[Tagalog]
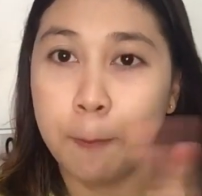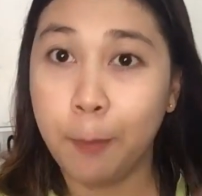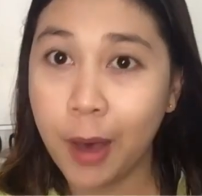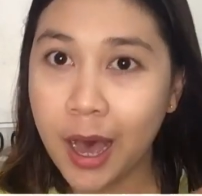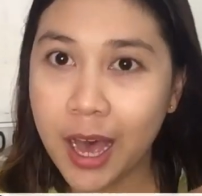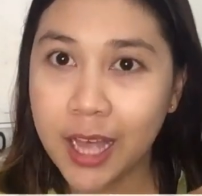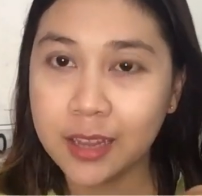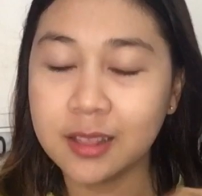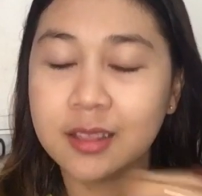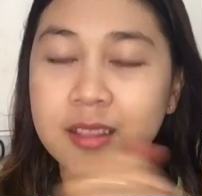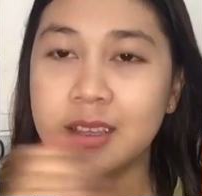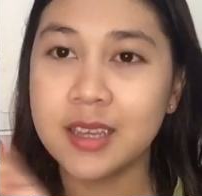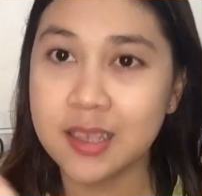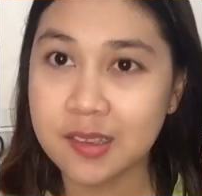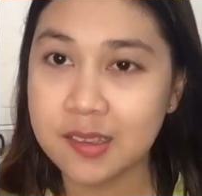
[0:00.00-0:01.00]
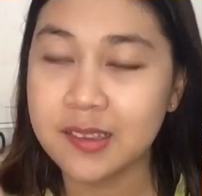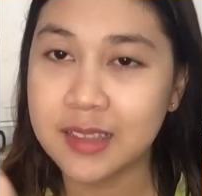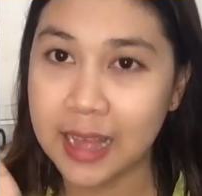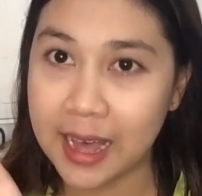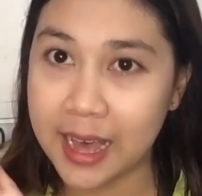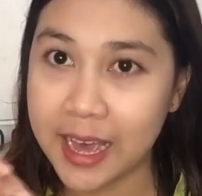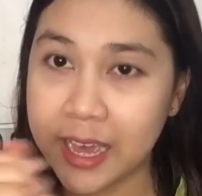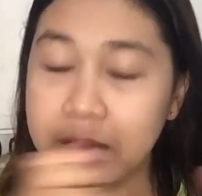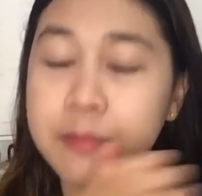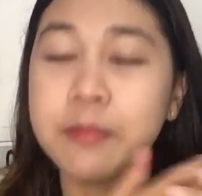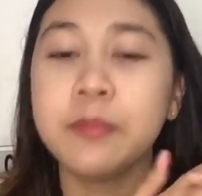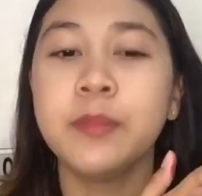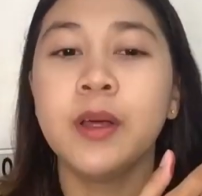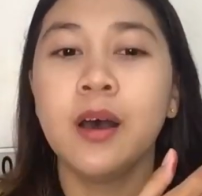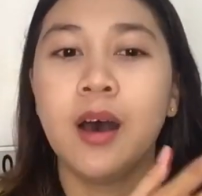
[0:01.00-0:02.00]
But this
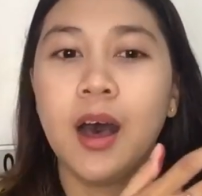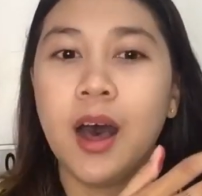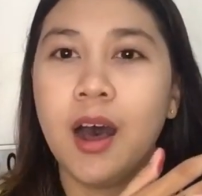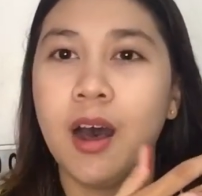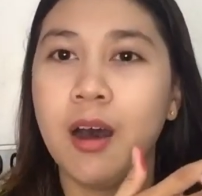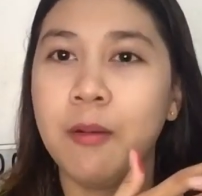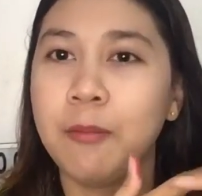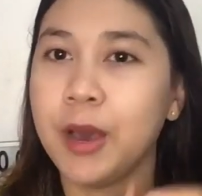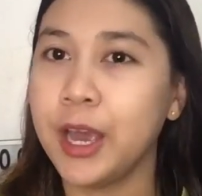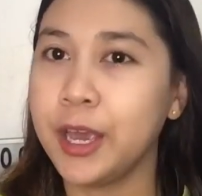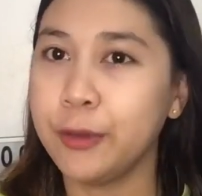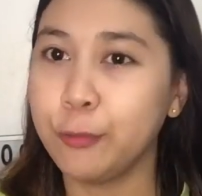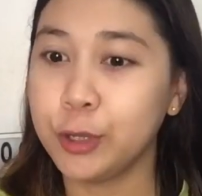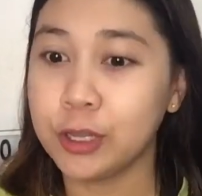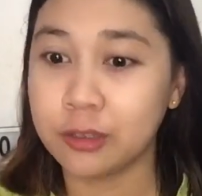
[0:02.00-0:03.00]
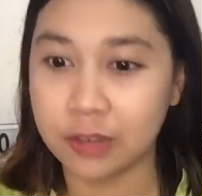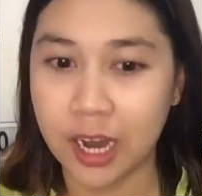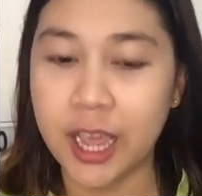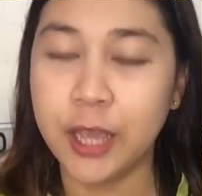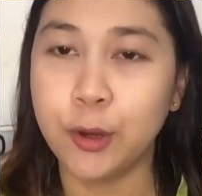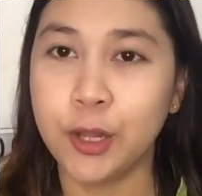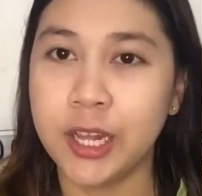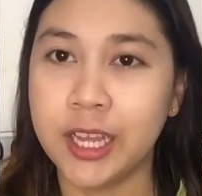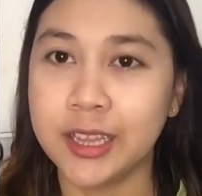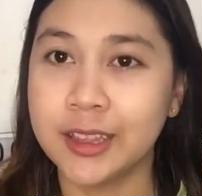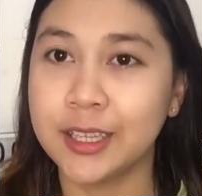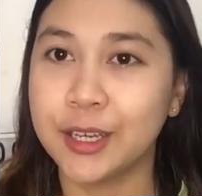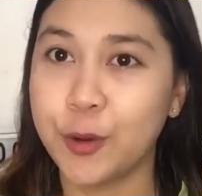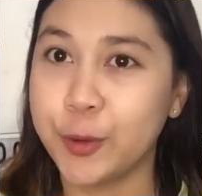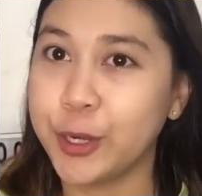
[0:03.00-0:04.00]
time, um, I will try
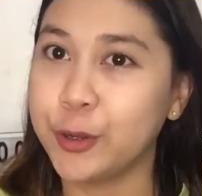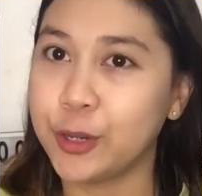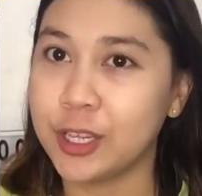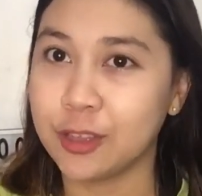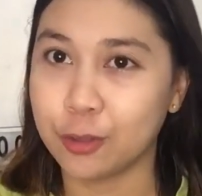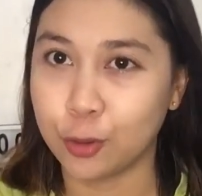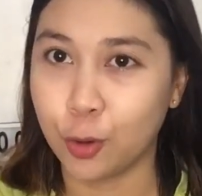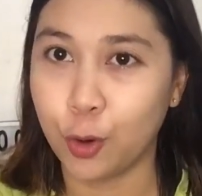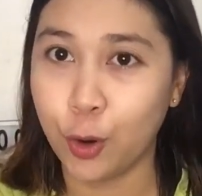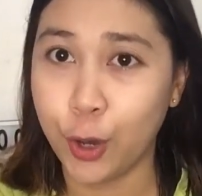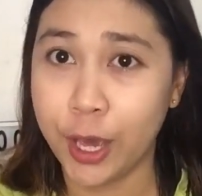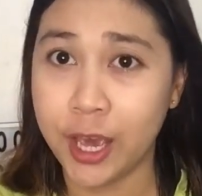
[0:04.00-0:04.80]
ulit na gawin ulit to.